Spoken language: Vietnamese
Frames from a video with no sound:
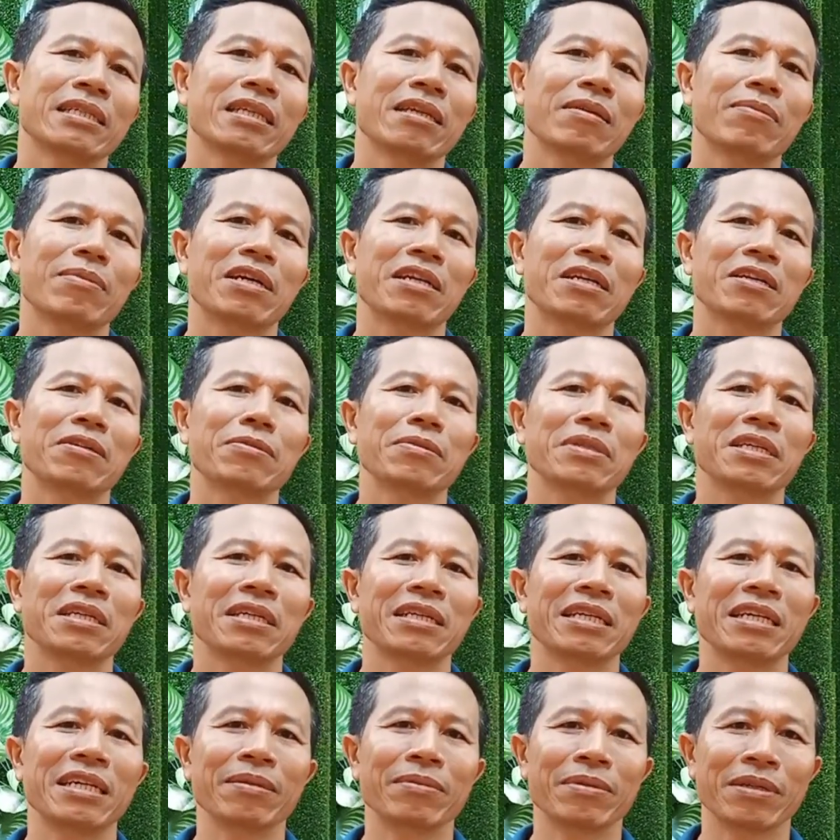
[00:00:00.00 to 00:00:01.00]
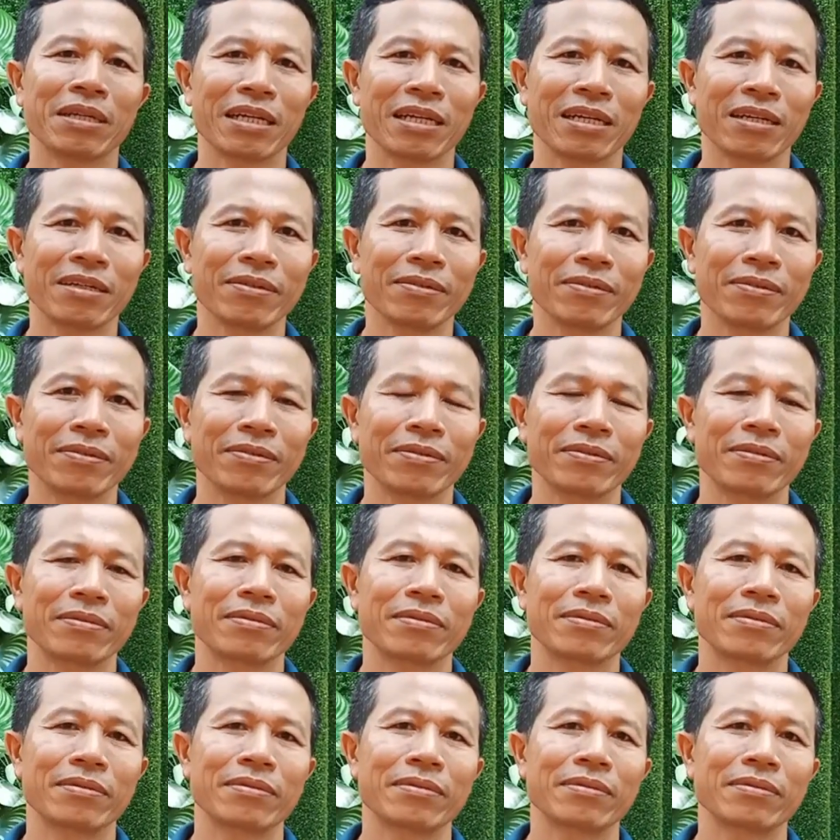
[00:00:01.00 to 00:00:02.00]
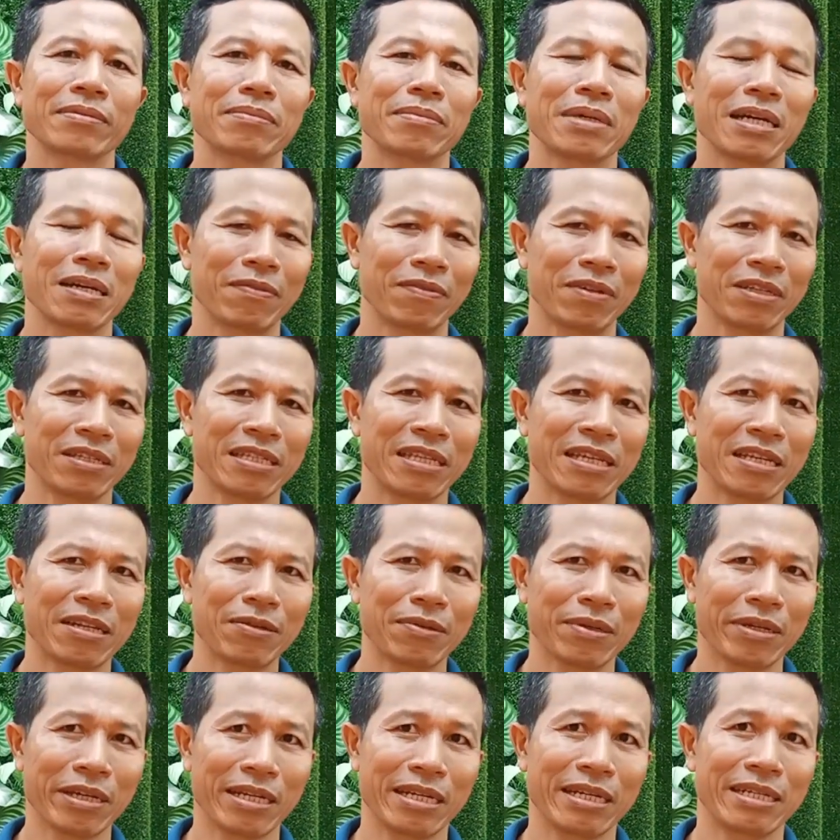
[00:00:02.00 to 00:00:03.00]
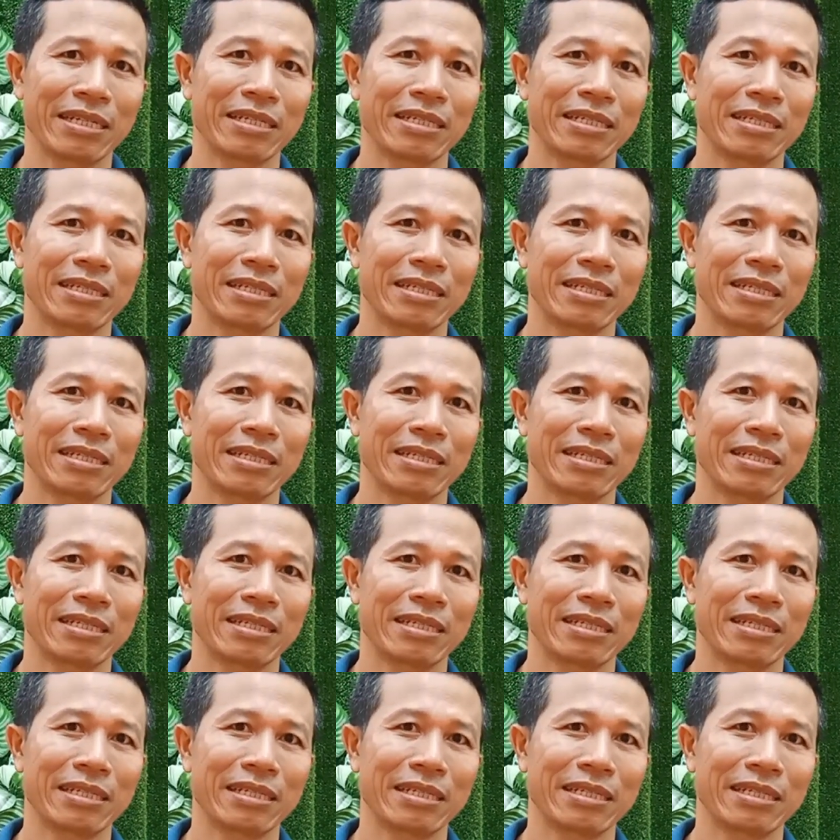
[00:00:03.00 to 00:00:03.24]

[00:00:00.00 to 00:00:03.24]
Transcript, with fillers: thì bạn không thể kìm được đâu. Bạn phải rèn luyện